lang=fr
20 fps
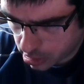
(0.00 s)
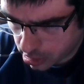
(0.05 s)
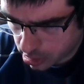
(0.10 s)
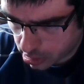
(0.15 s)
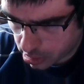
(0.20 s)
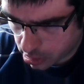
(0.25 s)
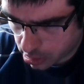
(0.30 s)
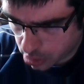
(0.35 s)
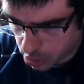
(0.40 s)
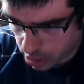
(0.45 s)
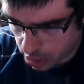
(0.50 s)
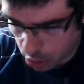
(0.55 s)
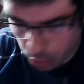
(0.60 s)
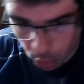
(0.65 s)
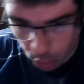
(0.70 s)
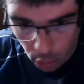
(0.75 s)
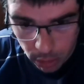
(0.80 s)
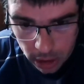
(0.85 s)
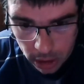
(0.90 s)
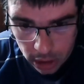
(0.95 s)
Ce sera le
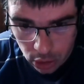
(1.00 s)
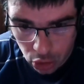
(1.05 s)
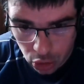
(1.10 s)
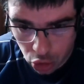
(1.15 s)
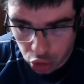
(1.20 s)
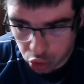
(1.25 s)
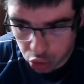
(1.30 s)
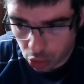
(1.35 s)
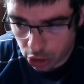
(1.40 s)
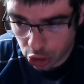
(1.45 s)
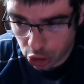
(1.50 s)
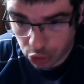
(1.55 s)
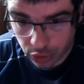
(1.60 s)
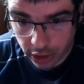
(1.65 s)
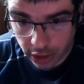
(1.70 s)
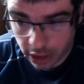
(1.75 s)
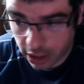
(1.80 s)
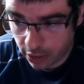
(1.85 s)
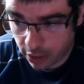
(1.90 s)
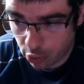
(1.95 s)
1er euh, juin. Je ferai
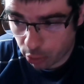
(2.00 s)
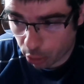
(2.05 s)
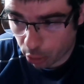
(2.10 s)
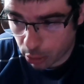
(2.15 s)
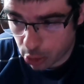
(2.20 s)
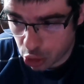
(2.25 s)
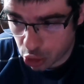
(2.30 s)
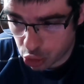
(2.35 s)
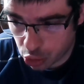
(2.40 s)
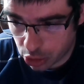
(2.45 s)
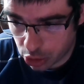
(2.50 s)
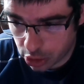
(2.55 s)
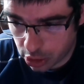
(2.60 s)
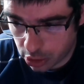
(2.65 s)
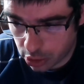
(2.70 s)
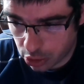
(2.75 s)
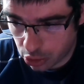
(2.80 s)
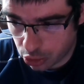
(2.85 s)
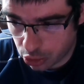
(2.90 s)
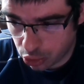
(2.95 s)
un live le 1er
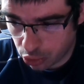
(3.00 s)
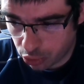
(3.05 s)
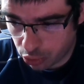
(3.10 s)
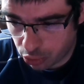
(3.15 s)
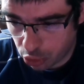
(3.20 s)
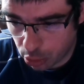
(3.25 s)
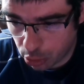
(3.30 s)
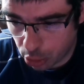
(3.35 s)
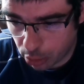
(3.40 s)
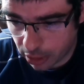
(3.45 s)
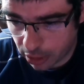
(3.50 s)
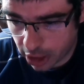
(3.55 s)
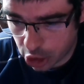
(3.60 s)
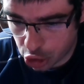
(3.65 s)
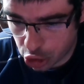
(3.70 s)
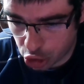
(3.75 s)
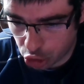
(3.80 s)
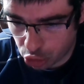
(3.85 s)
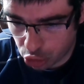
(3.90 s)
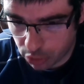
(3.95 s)
juin du Football
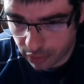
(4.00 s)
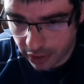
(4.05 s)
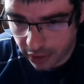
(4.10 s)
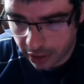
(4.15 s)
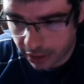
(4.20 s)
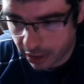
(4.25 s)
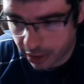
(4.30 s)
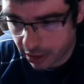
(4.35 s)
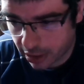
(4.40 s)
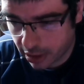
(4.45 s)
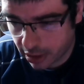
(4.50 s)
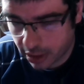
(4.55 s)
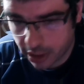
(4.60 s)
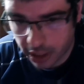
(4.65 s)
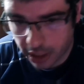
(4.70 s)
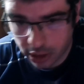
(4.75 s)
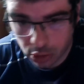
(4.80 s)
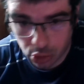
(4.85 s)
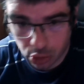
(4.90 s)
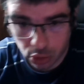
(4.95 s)
Manager
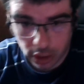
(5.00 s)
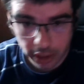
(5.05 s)
2024 sur